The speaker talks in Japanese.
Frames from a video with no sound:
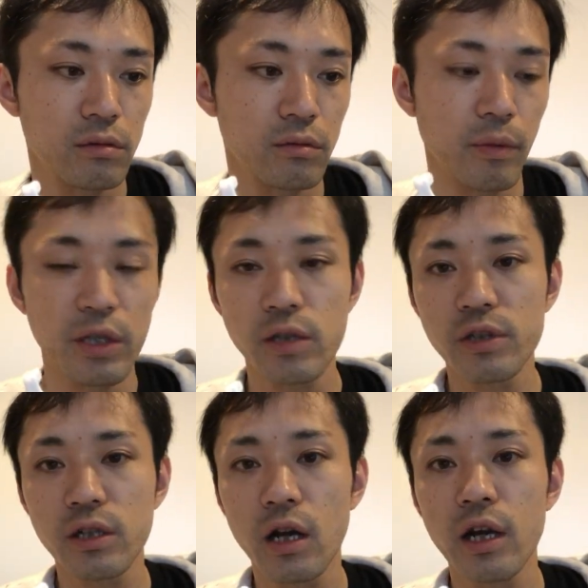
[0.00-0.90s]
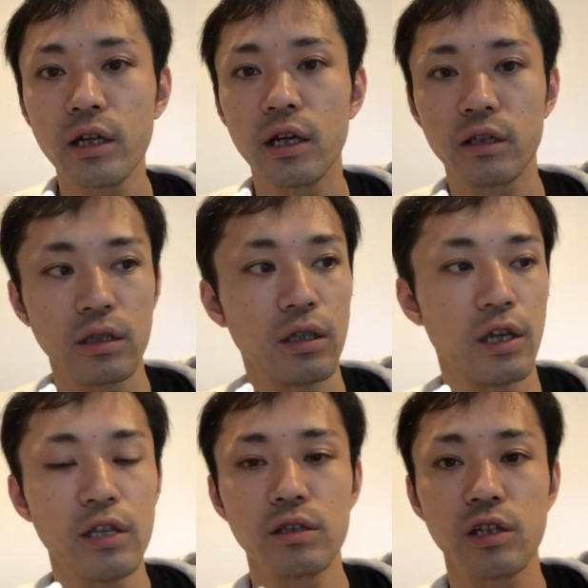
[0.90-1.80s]
まあ、めちゃめちゃ海外に
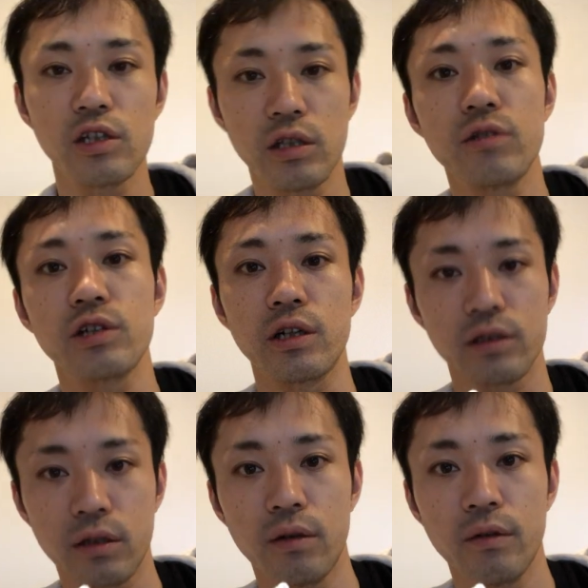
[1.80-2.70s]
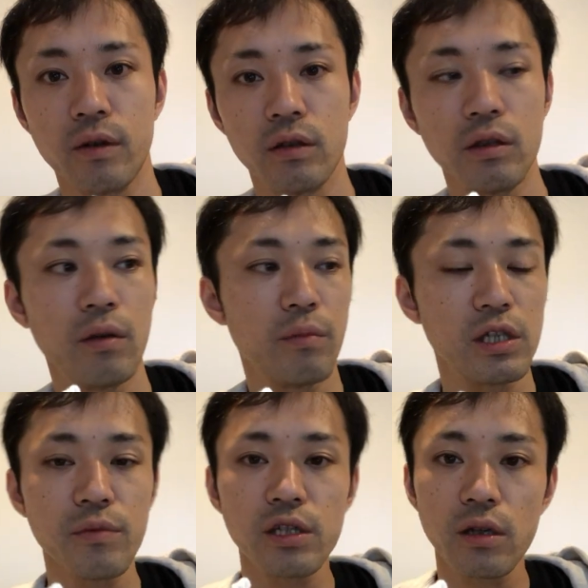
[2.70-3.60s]
遠征してるじゃないですか。でめ
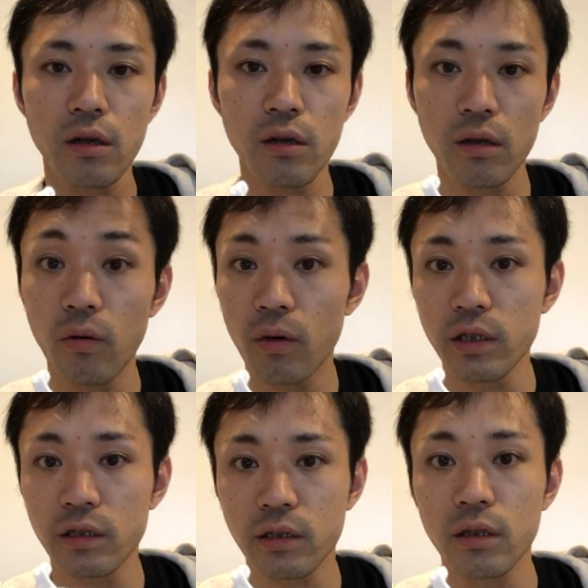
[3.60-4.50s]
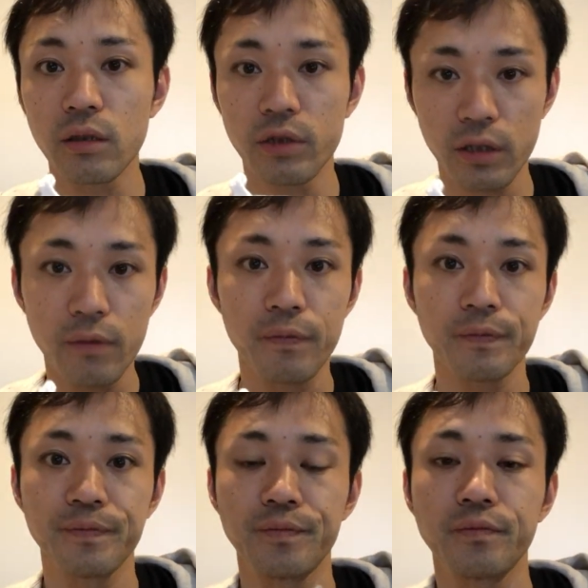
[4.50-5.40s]
ちゃめちゃお金使ってません
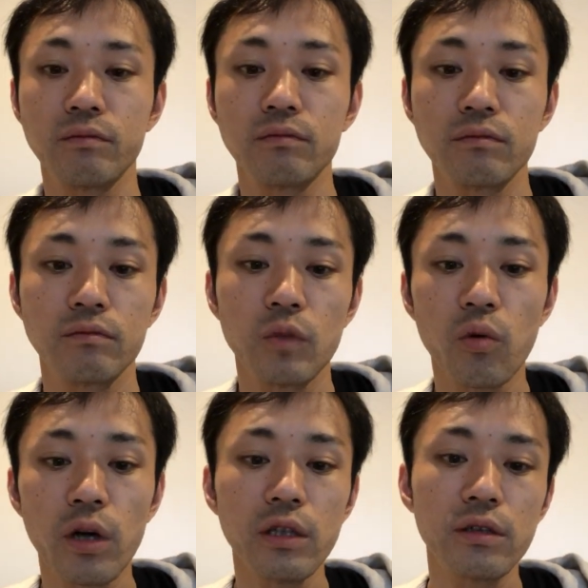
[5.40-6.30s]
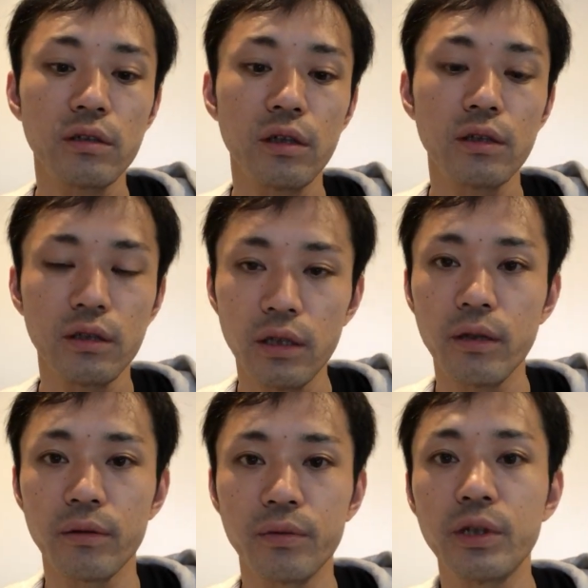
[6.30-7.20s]
でお金使っ
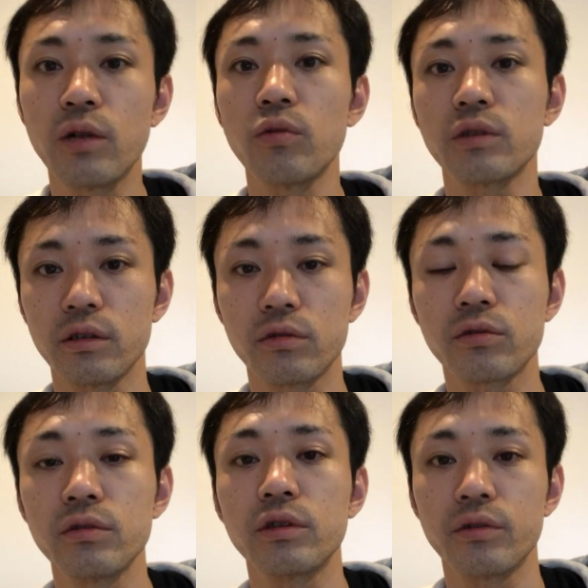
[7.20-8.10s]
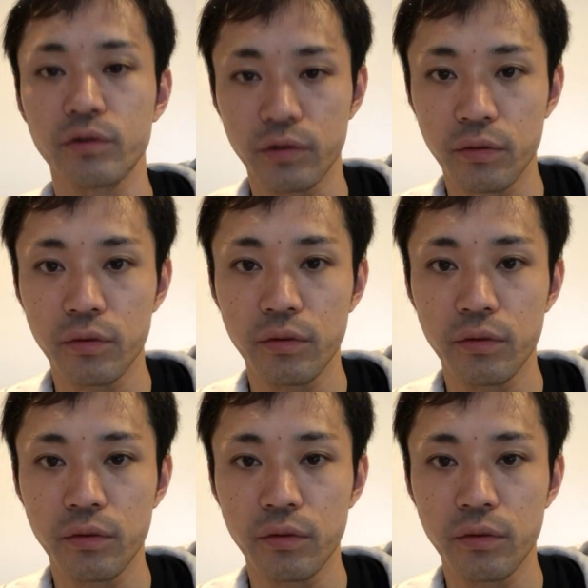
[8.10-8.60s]
てフリーコンテンツ作ってるんですよ。